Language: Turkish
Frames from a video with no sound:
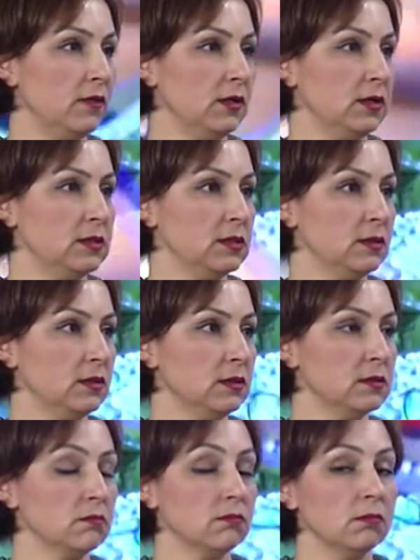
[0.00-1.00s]
varırsınız?
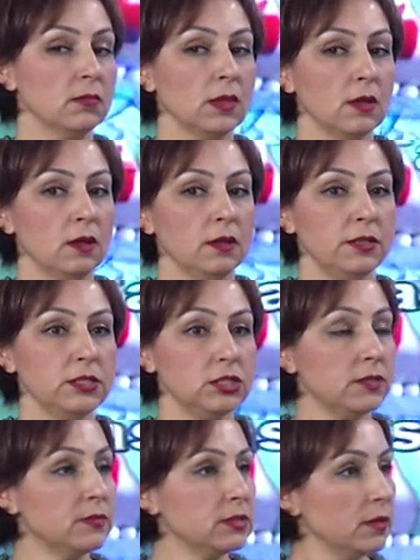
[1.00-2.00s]
Hiç
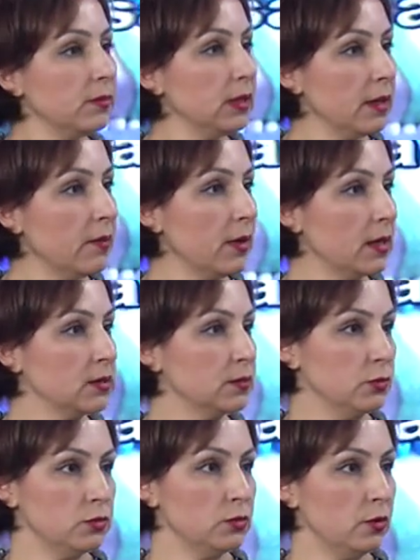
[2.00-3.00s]
kimse bilemez
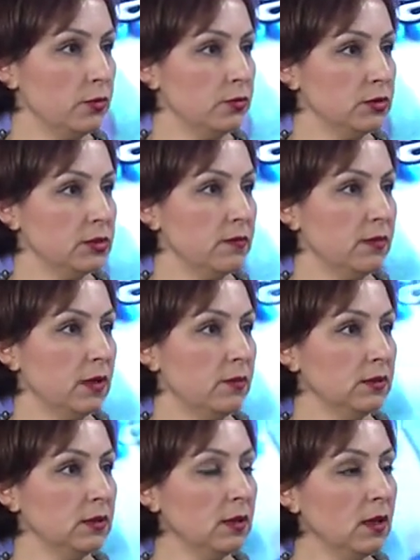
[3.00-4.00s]
bu sorunun
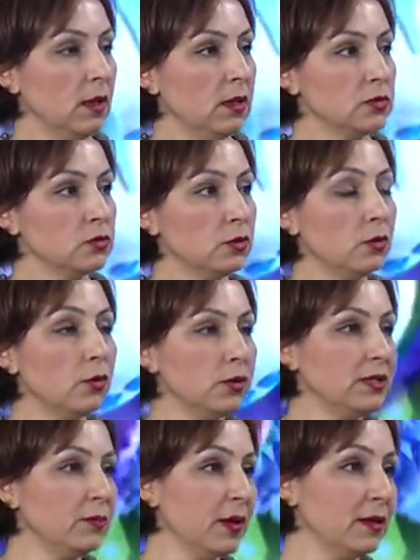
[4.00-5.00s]
cevabını. Sonra
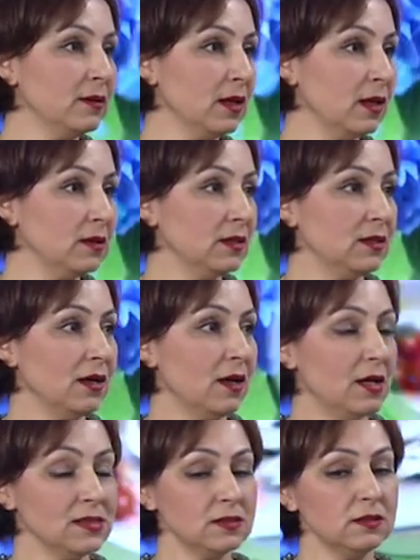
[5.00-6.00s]
öğretmen der ki ya
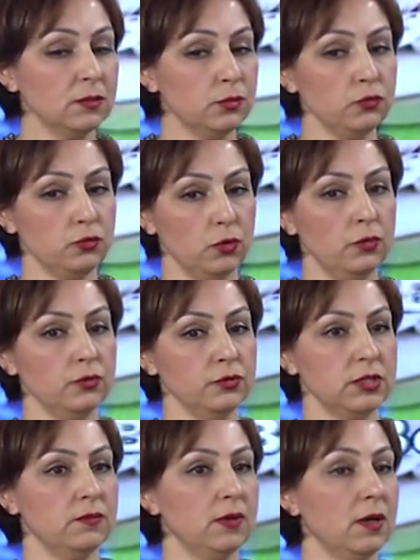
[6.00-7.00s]
aslında bu sorunun
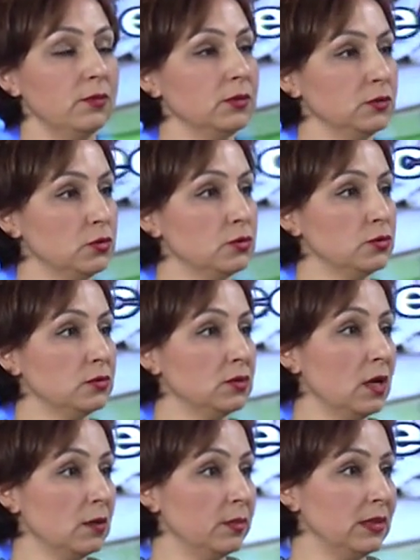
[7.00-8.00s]
cevabını
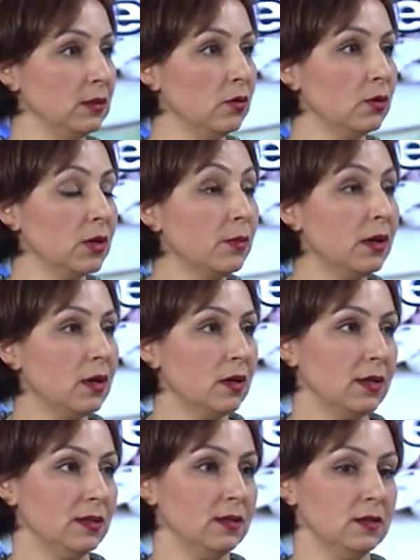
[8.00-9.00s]
çocuklar biliyor ama
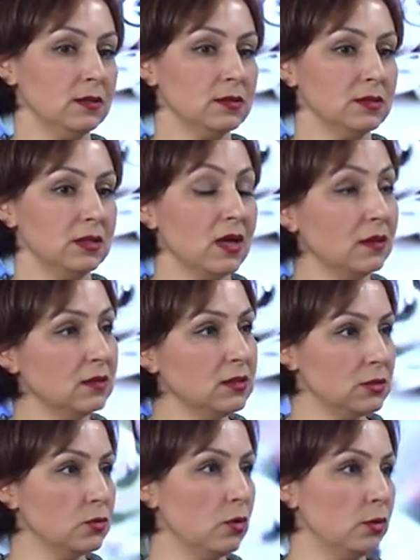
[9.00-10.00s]
hani yanlış
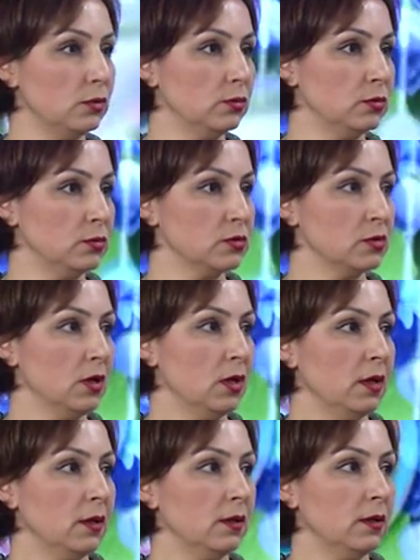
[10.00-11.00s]
sordunuz.
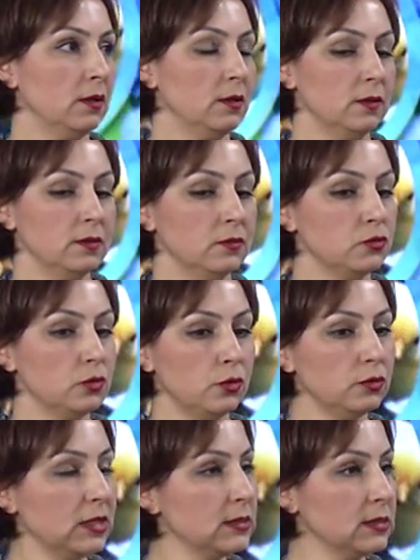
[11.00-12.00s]
Ee,
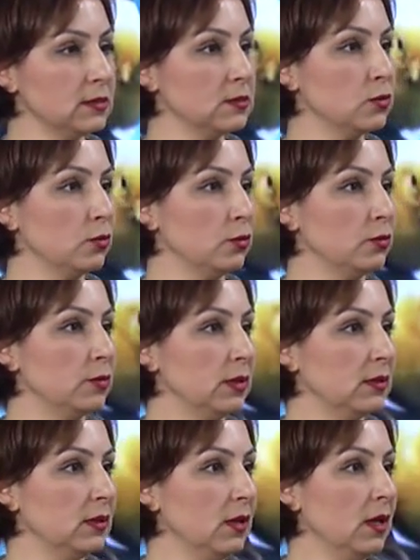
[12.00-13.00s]
soru nasıl
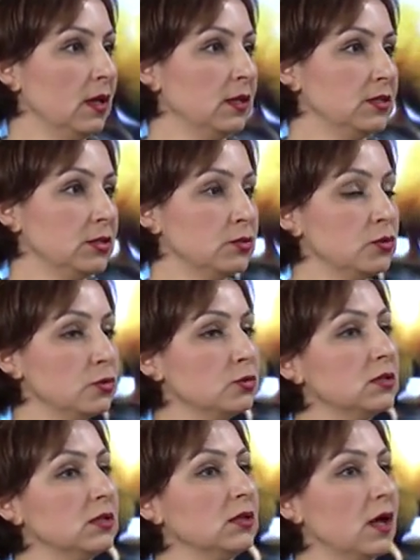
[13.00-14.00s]
sorulmalı? İşte
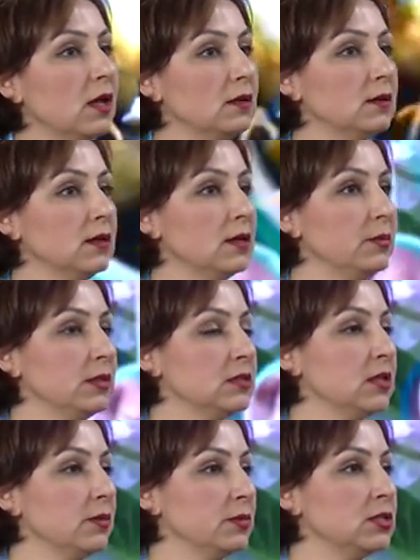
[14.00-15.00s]
çocukların
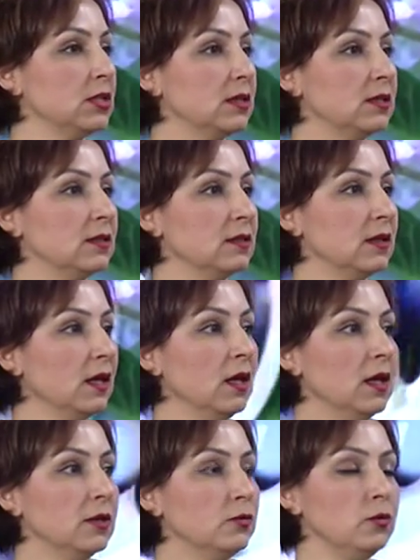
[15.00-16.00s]
anlayabileceği bir şekilde
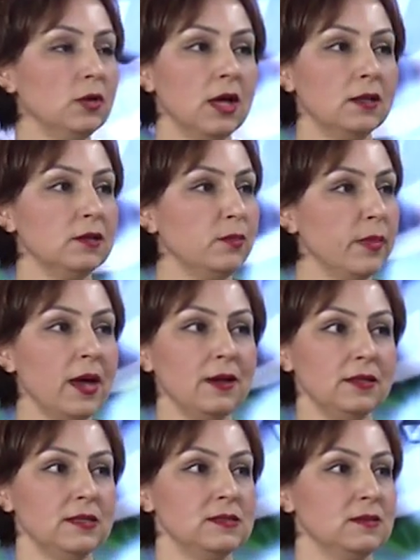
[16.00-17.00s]
dünyanın
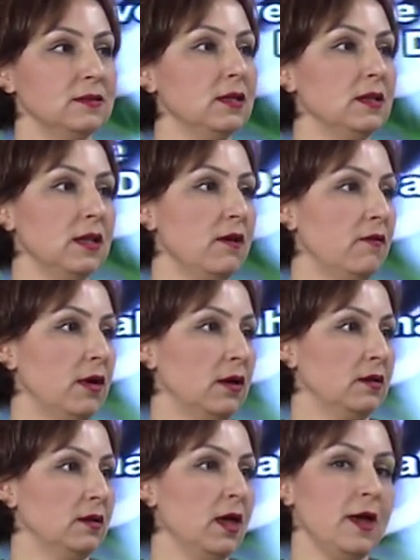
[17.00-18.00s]
merkezinde ne var?
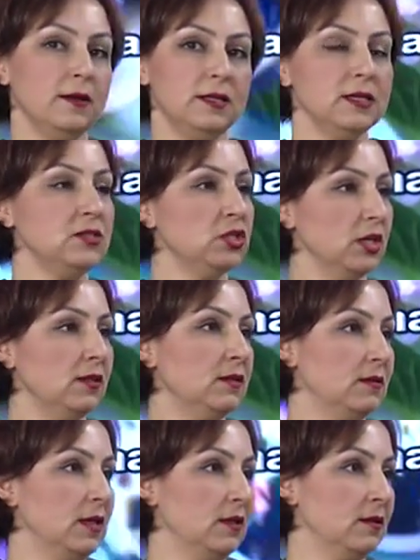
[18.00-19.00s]
herkes
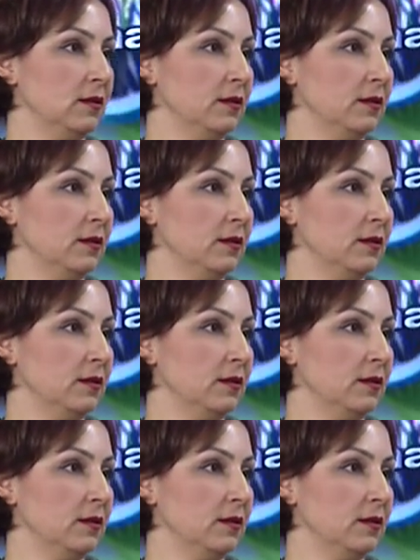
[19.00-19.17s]
çekirdek.